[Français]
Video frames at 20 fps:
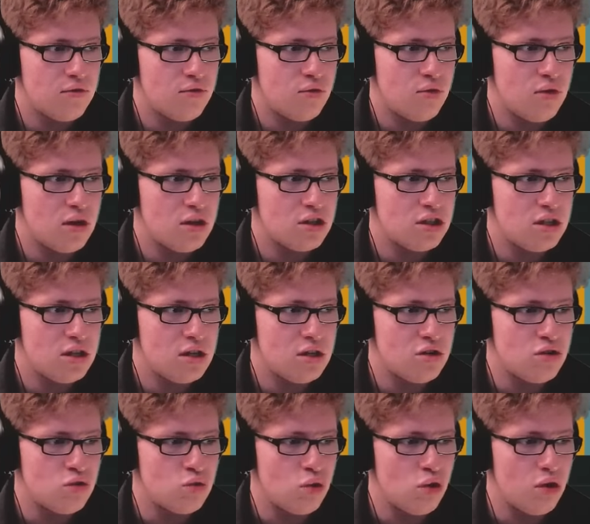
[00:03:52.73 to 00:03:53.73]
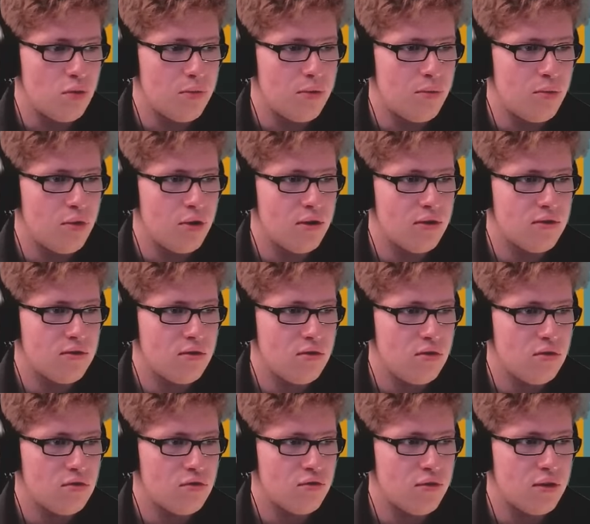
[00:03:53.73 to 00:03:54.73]
faut acheter des joueurs, mais pour
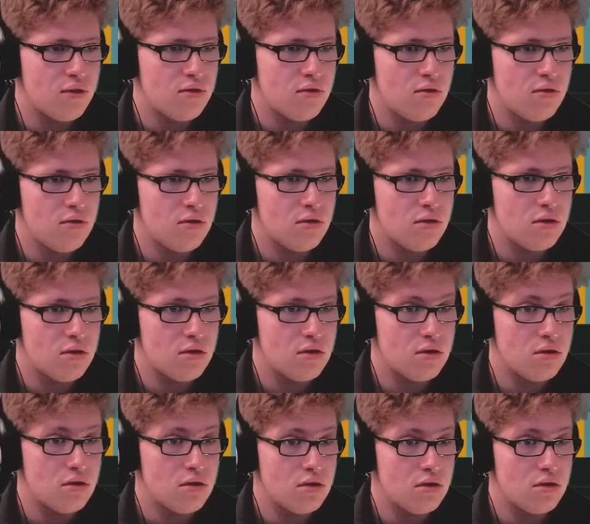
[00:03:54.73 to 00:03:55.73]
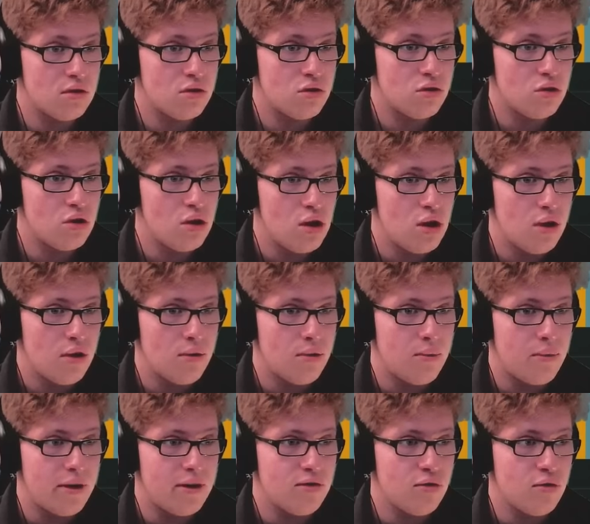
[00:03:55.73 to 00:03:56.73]
l'instant, de toute façon, euh,
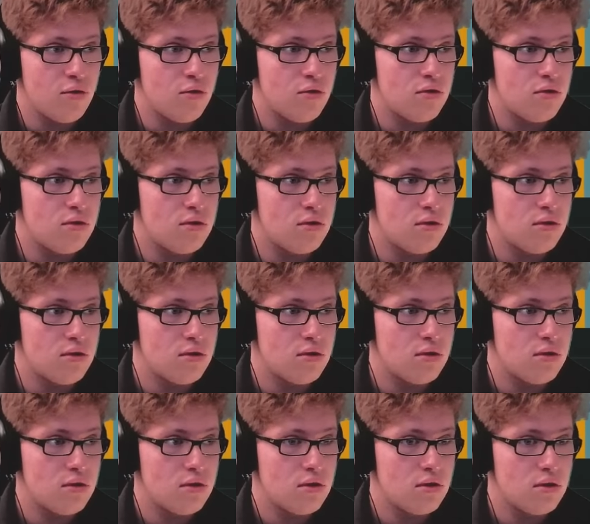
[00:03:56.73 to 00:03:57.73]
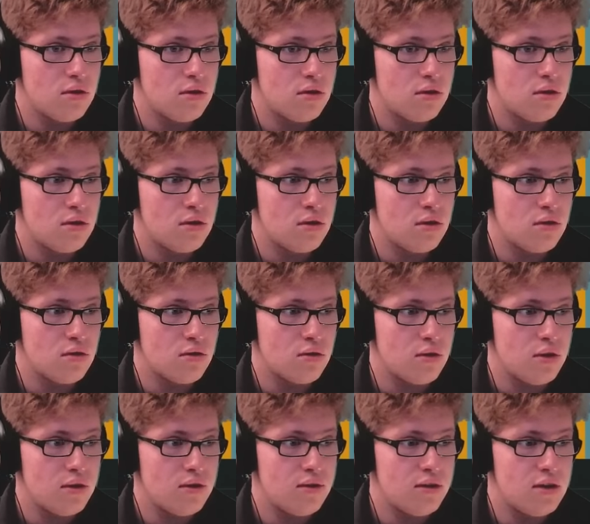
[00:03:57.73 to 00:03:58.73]
bah, disons...
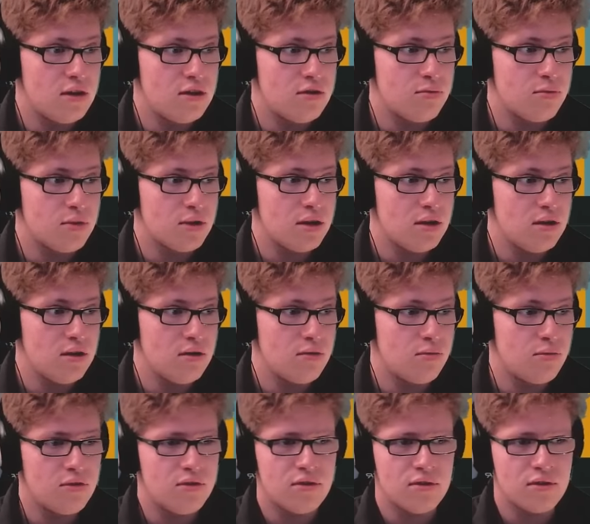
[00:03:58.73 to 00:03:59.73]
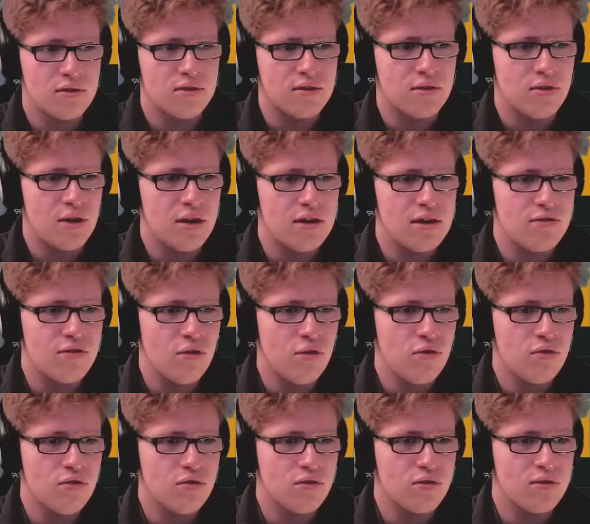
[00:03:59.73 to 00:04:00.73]
Donc là, c'est des sprints, mais c'est quoi la
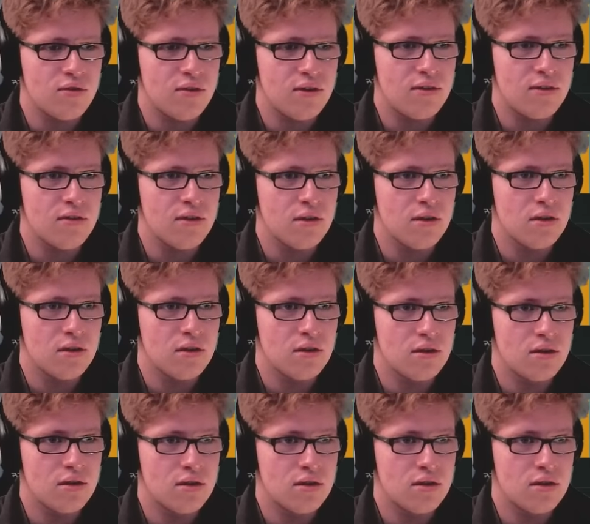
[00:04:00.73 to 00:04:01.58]
différence entre ça et ça